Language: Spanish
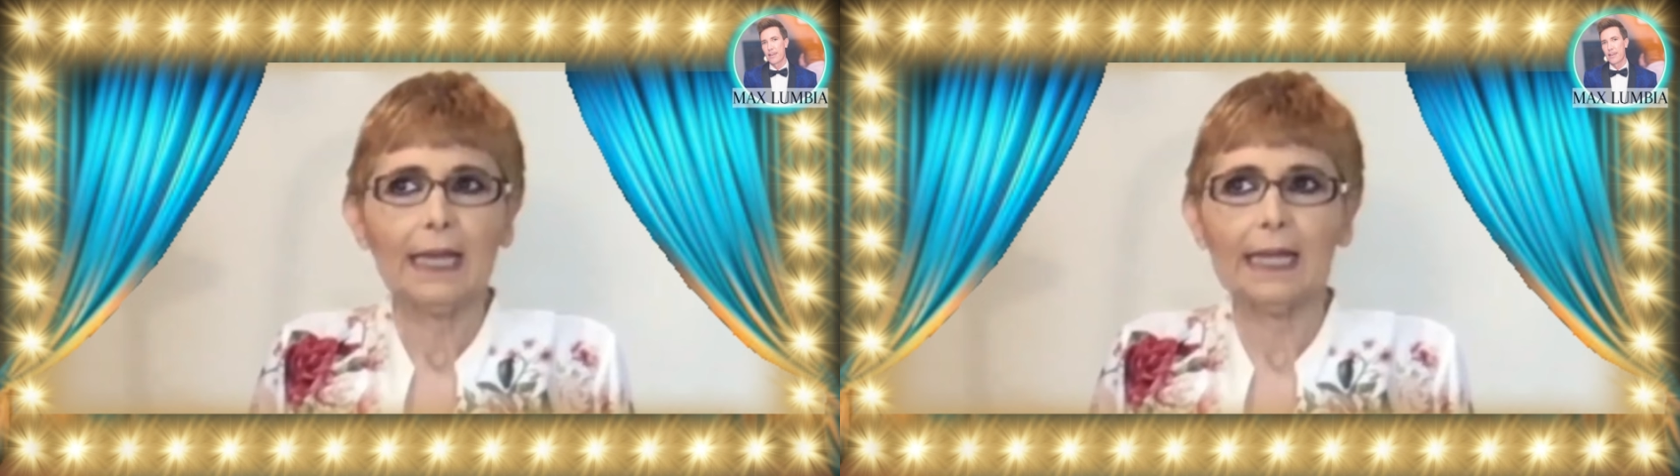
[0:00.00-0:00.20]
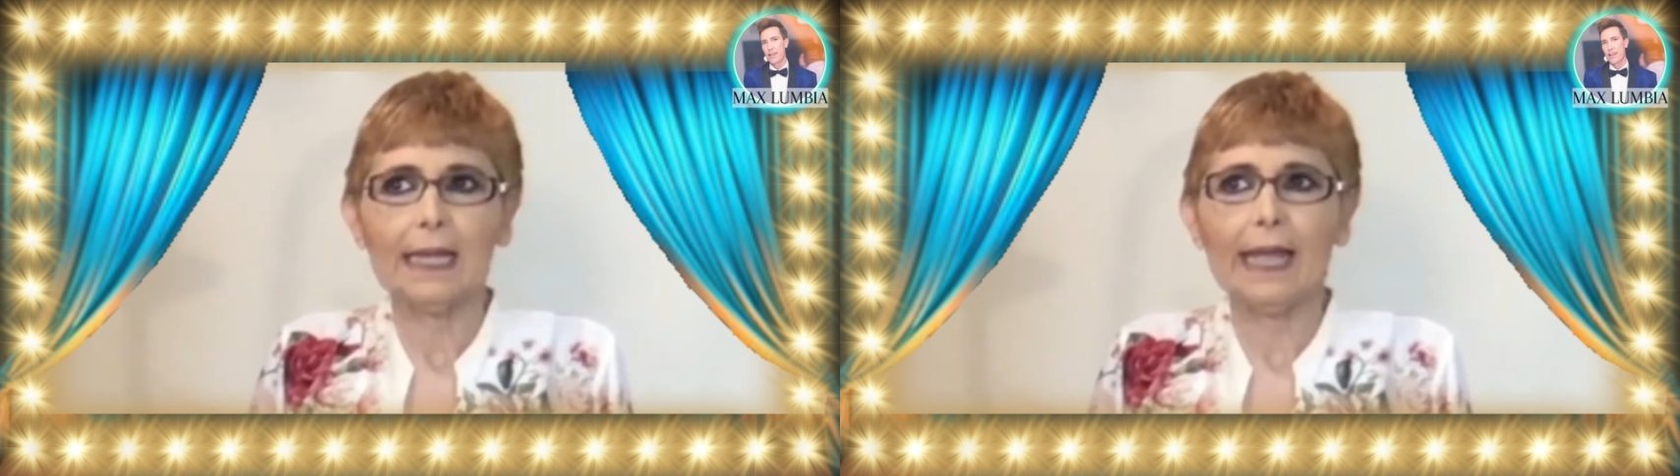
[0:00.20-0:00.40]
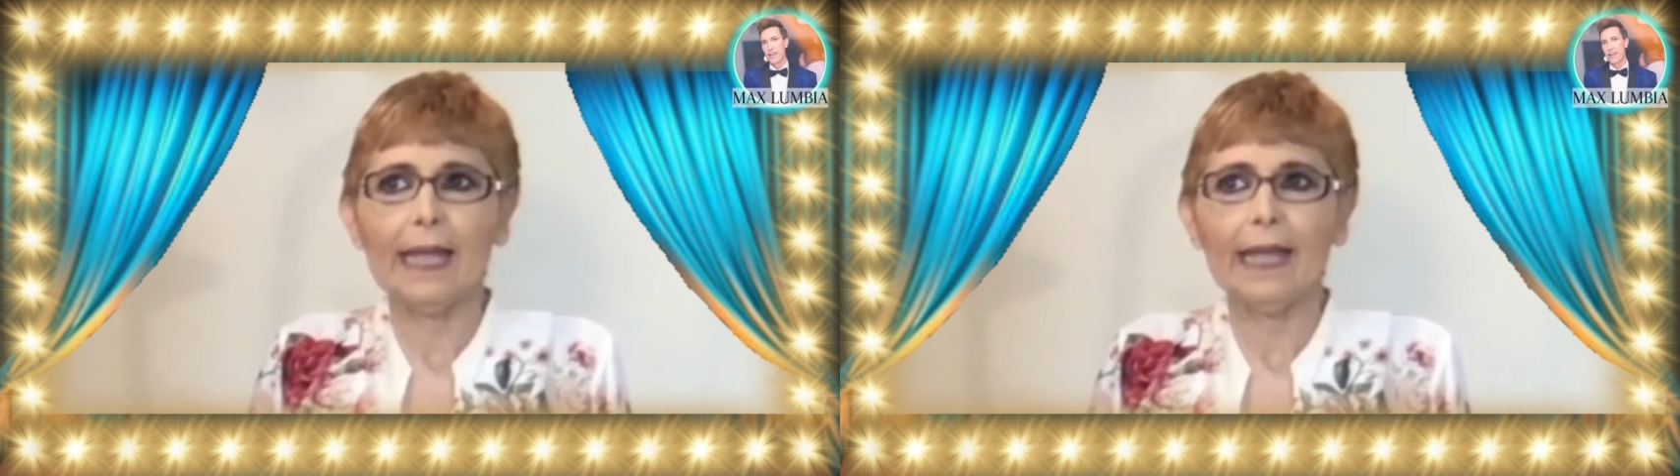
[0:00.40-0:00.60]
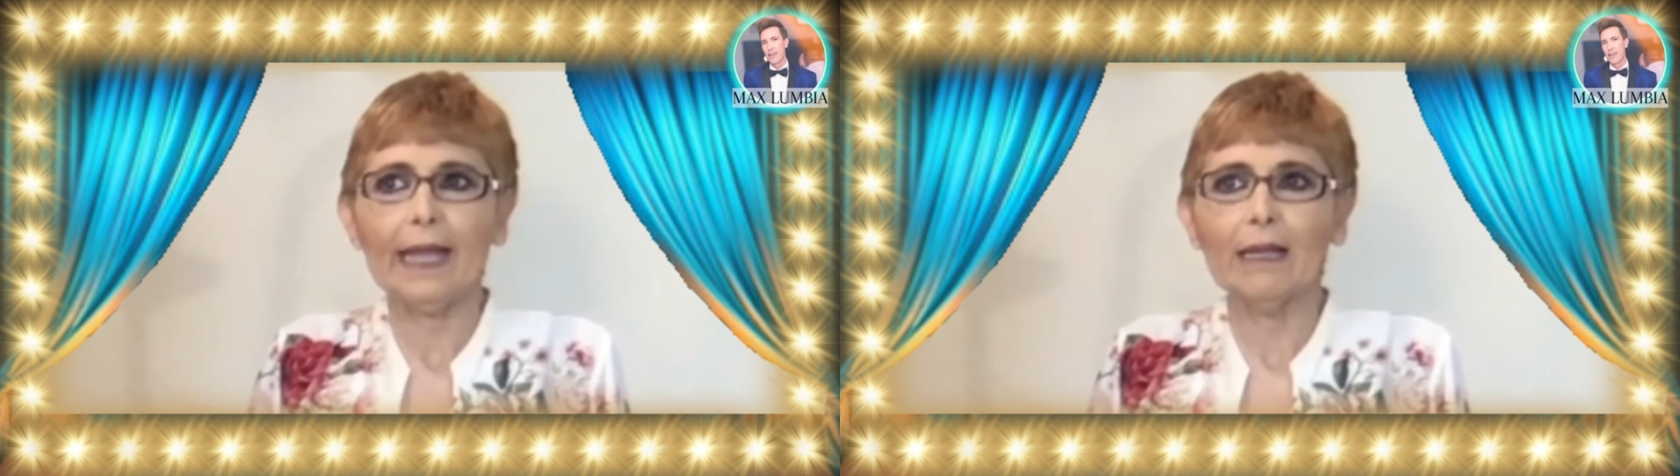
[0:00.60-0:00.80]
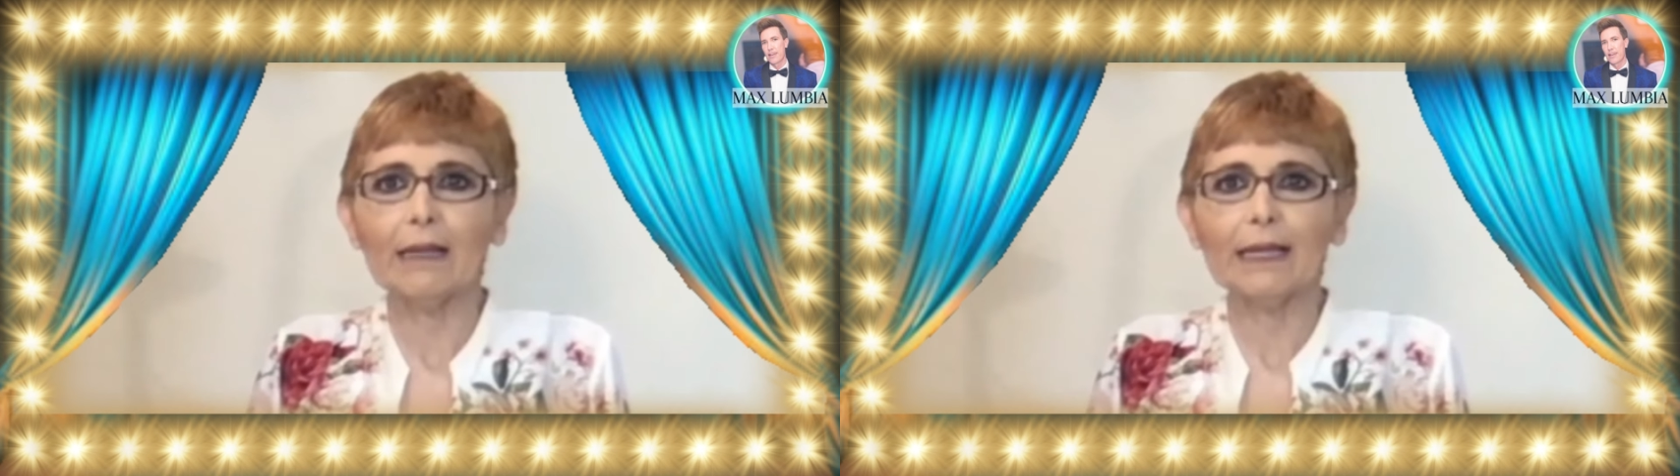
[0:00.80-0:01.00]

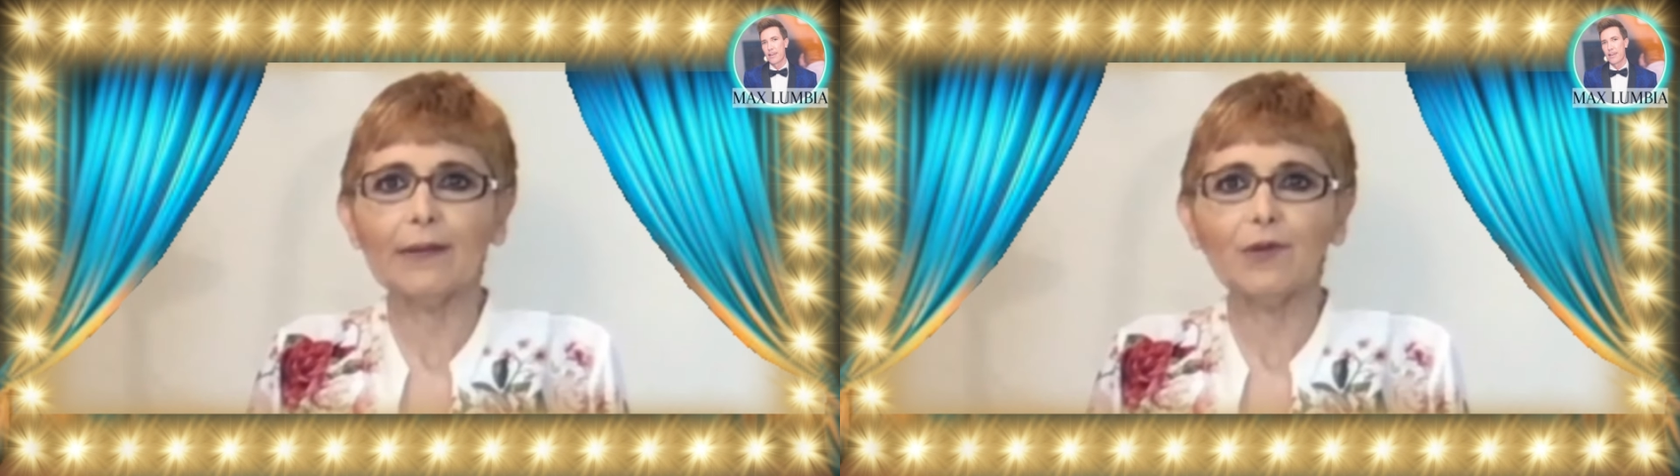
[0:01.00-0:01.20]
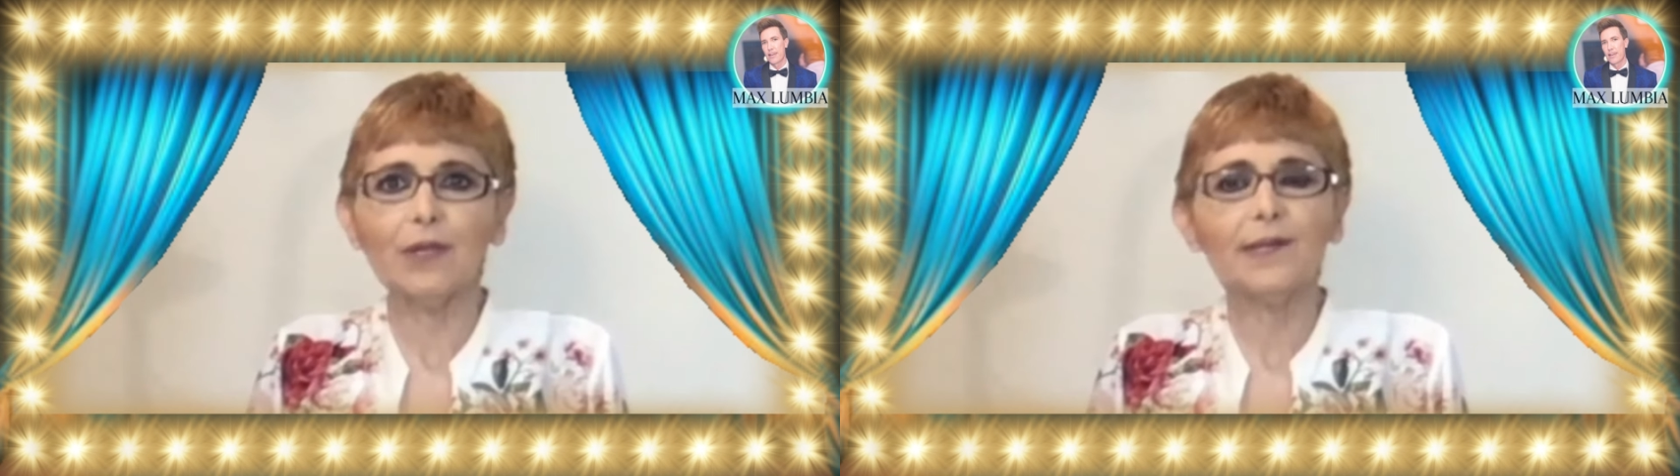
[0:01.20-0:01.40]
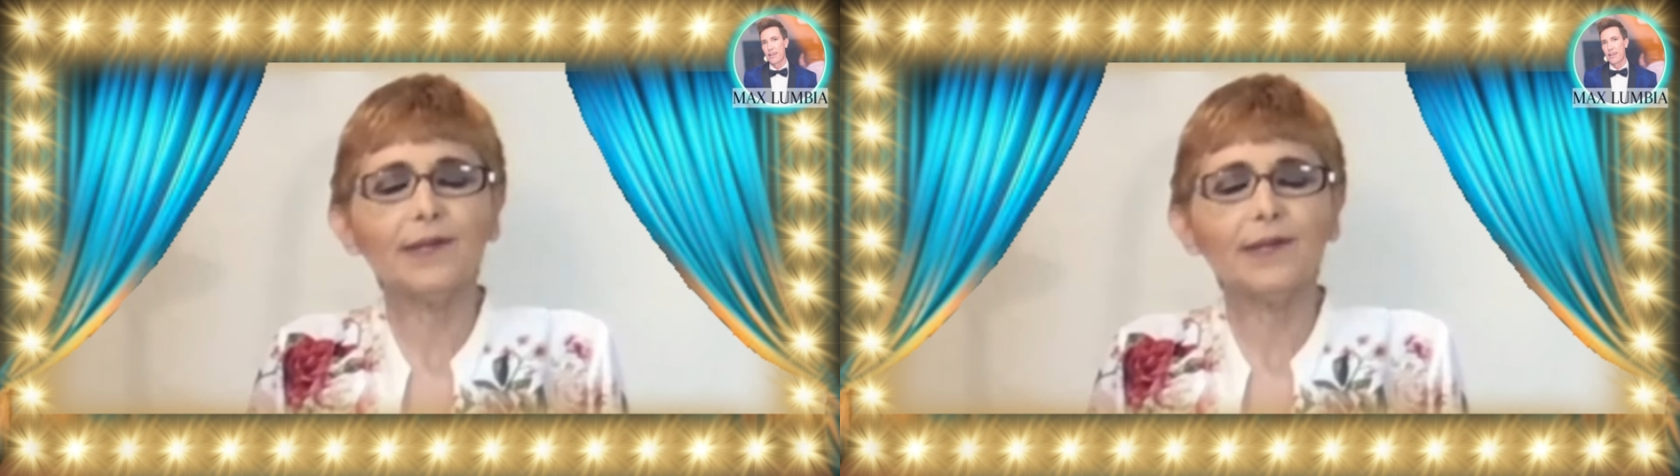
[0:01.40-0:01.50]
que, ustedes